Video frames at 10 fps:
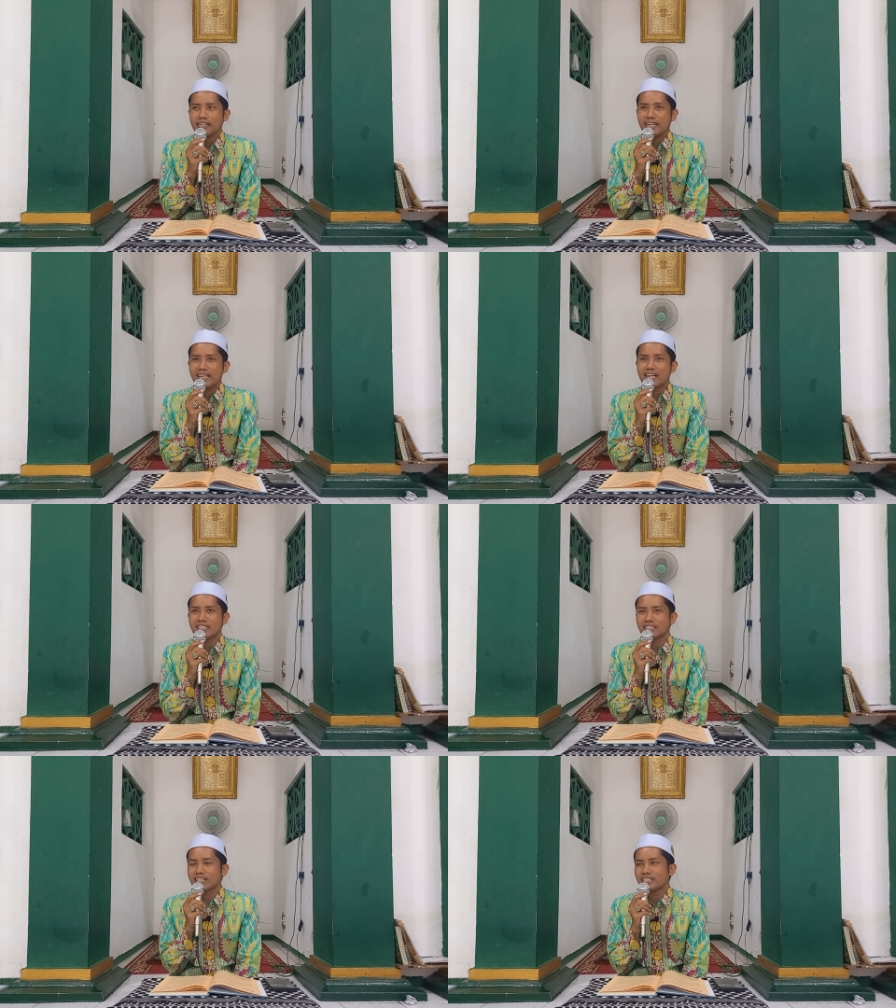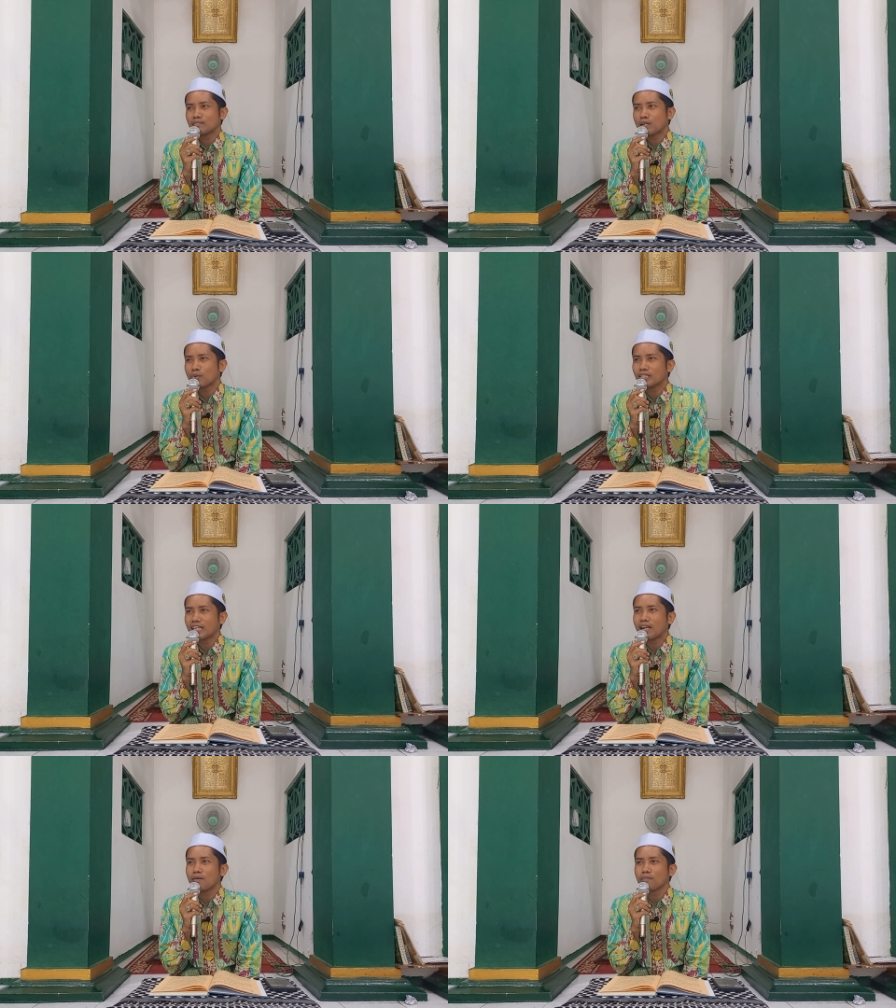nikah sima
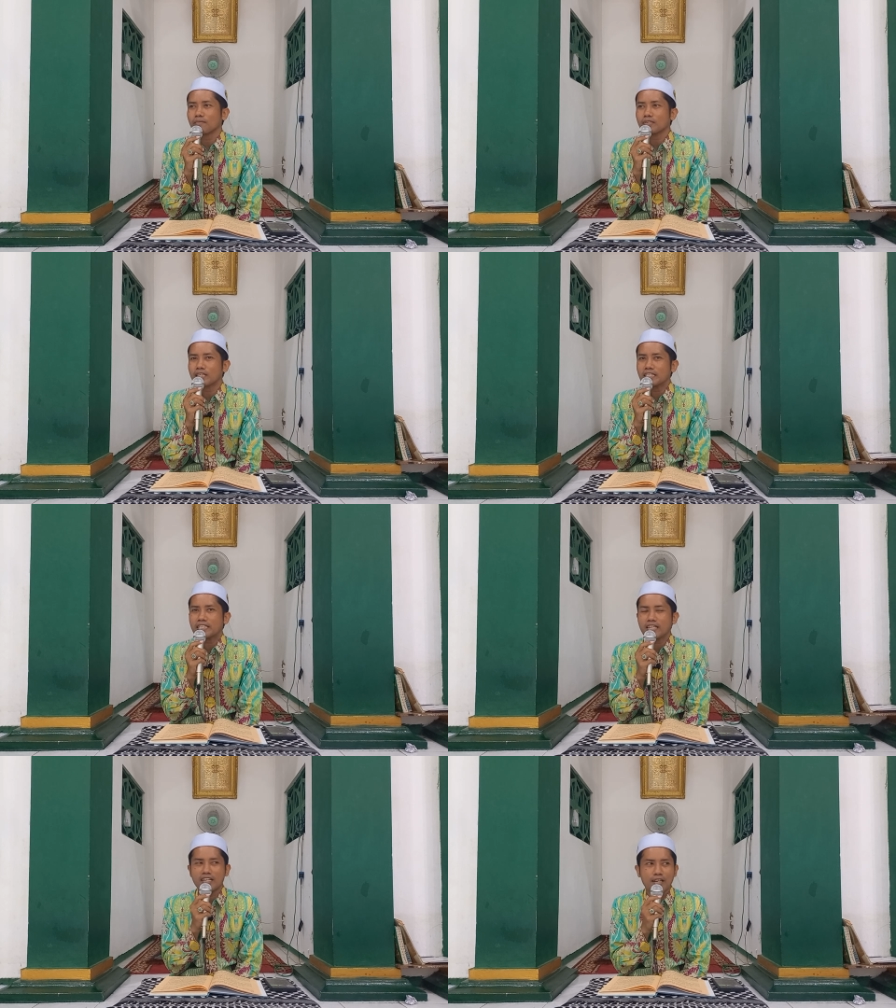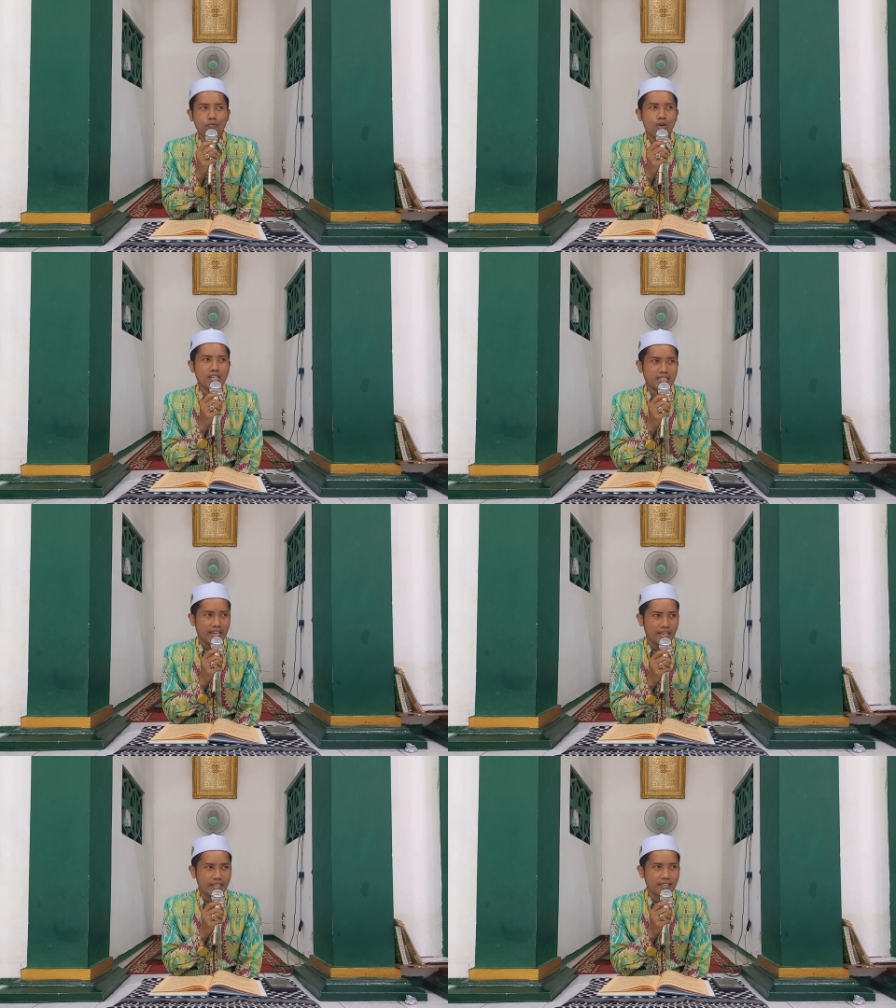batal kenjarna
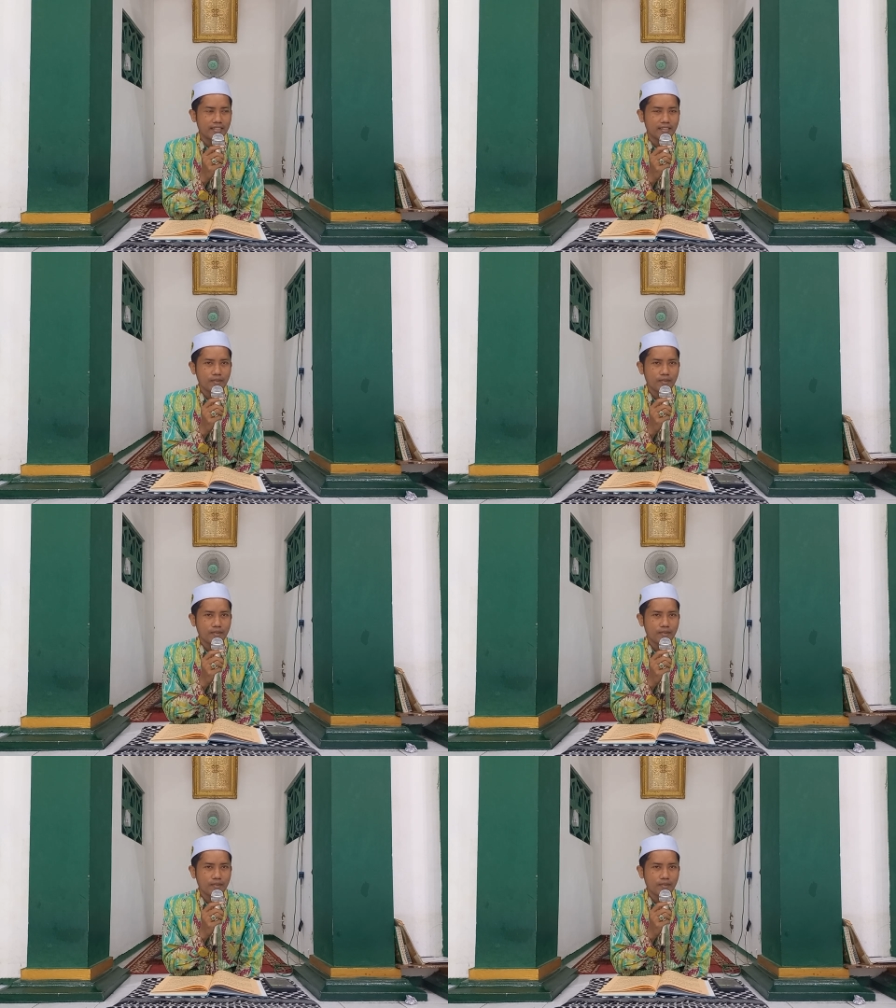puasa